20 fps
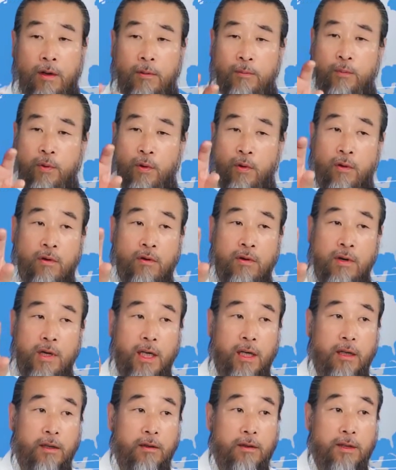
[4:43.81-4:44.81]

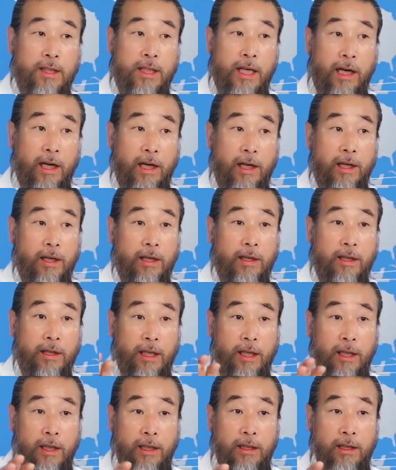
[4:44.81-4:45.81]
무언가를
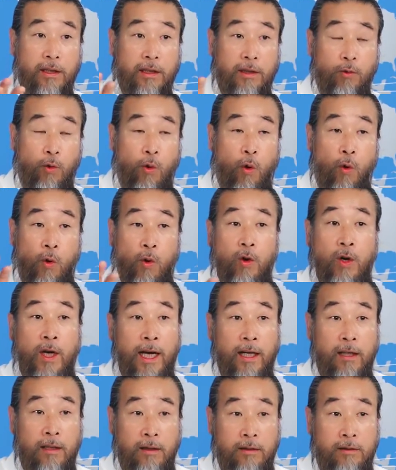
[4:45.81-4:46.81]
사회에 이거
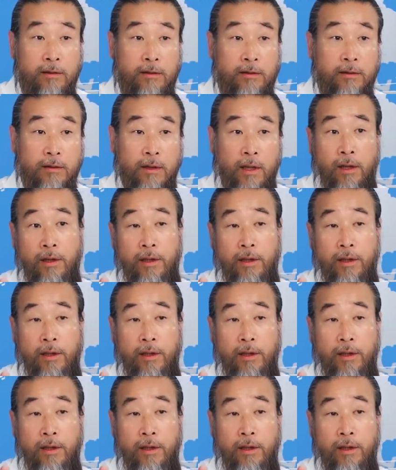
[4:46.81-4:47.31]
공헌하는